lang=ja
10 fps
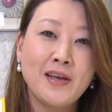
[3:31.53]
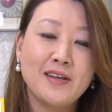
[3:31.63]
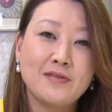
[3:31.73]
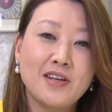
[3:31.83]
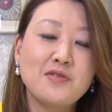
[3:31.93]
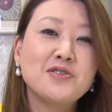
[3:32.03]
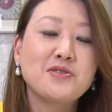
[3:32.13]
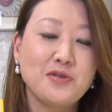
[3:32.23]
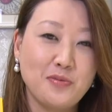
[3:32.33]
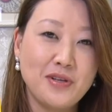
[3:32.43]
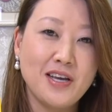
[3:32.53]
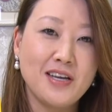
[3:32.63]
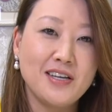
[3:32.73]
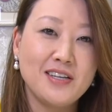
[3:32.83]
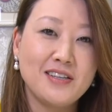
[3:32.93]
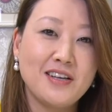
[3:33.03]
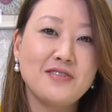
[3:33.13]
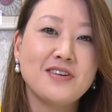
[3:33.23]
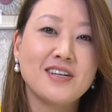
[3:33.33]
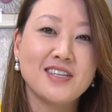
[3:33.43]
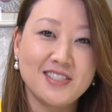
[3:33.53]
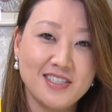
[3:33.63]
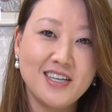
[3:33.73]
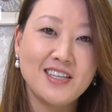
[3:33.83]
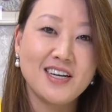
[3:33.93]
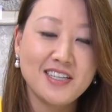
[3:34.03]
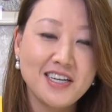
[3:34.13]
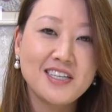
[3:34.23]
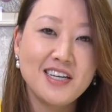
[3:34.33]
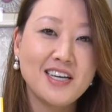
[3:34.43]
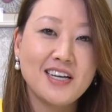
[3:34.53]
あの楽しく読めないっていう形でなかなかね